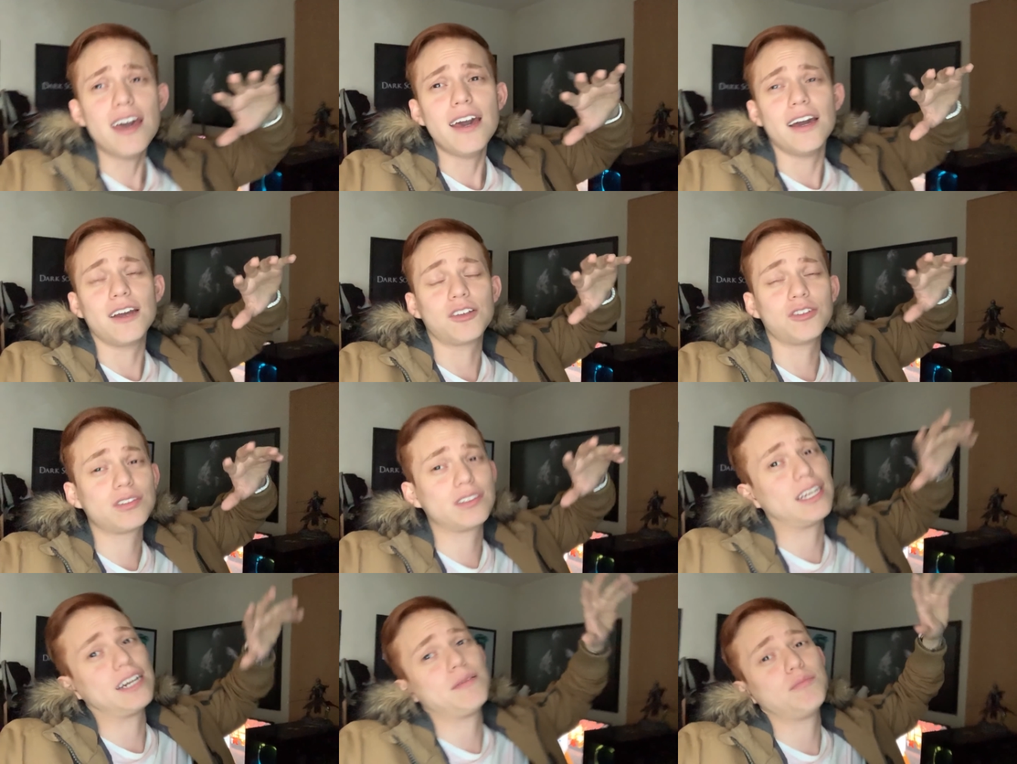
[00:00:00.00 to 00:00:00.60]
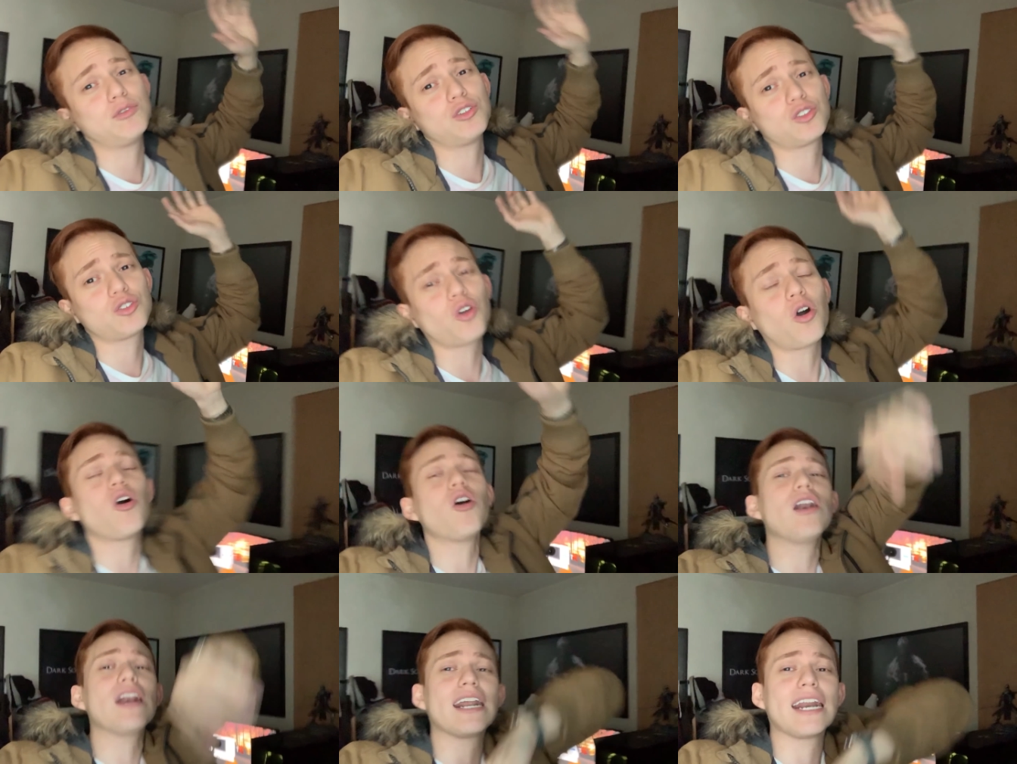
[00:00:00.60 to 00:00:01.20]
Entonces tenemos
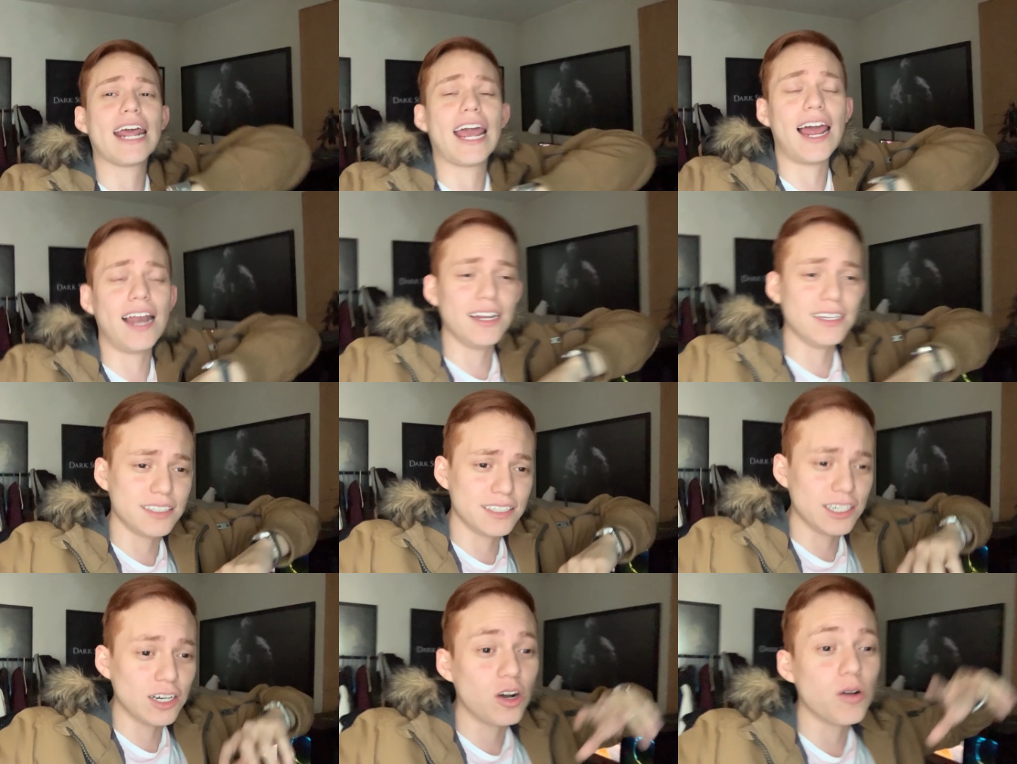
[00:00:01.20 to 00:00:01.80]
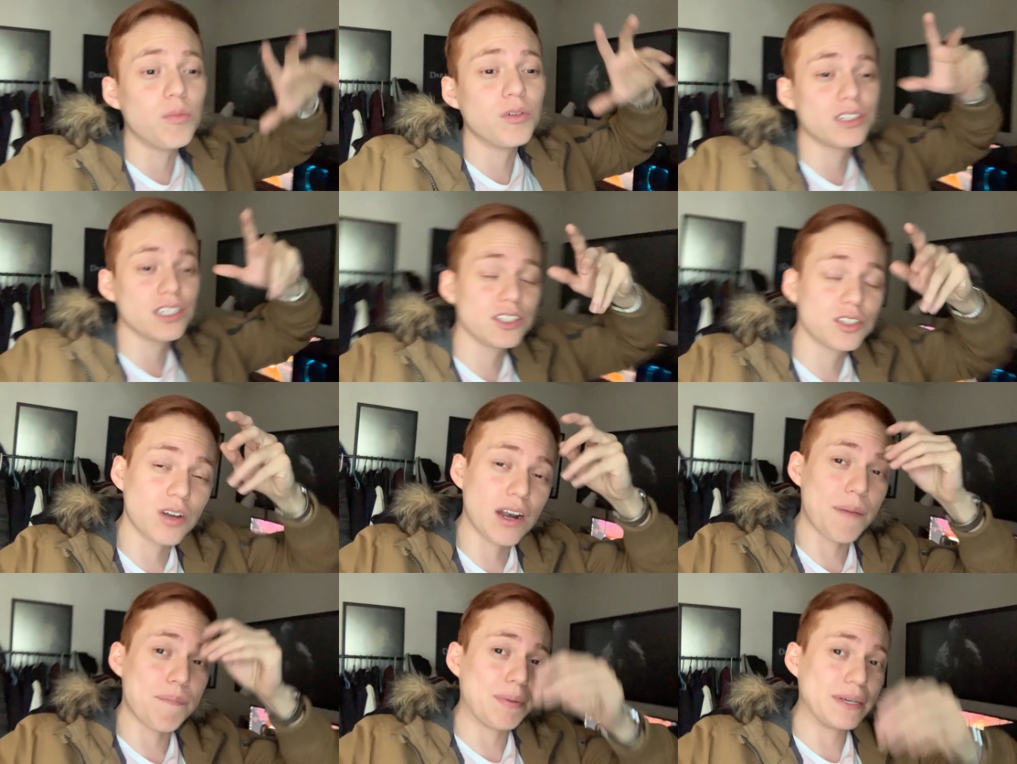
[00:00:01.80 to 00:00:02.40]
todo el reality, cómo se
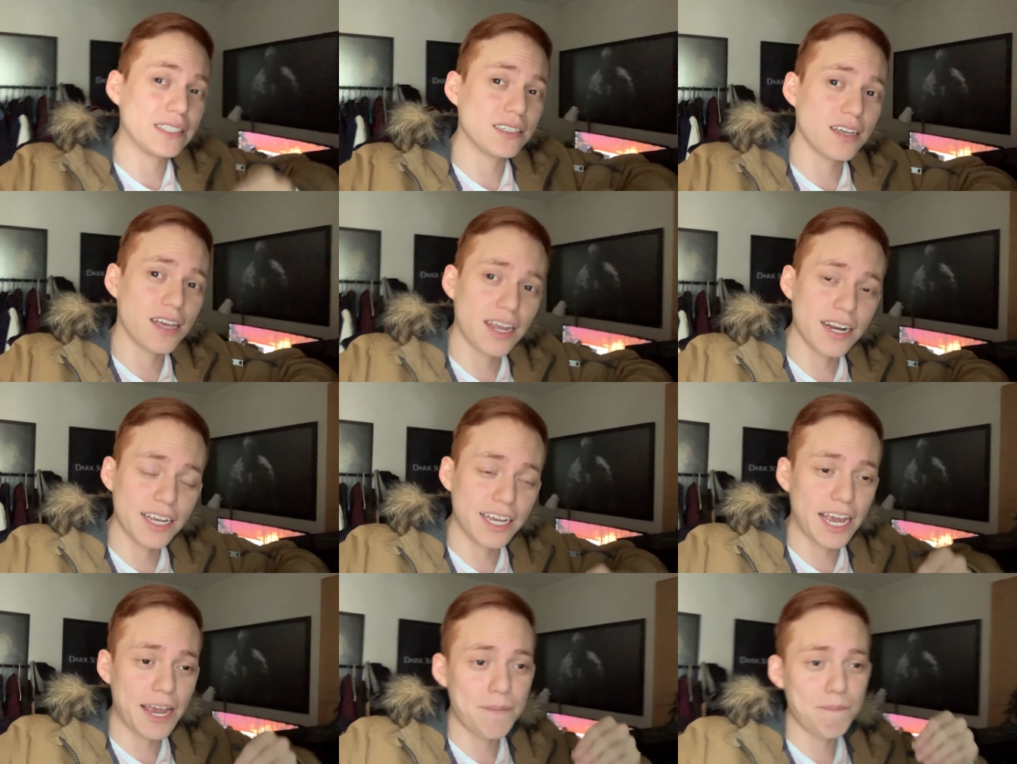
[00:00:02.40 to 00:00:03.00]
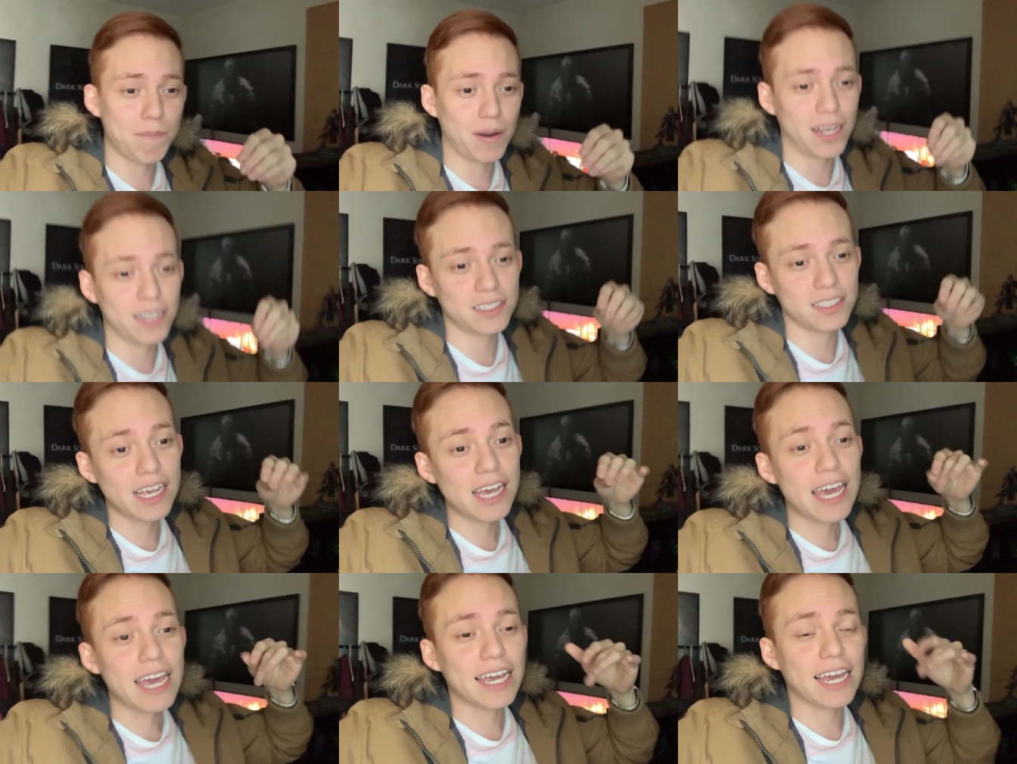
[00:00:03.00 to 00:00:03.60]
hizo la PC de Ari Gameplays,